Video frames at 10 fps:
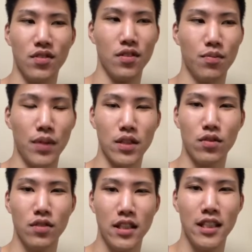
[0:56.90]
パソコンい
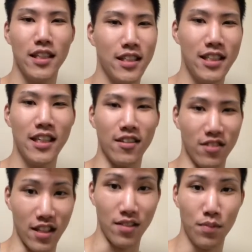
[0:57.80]
じいじれなくて
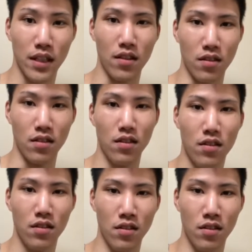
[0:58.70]
全くう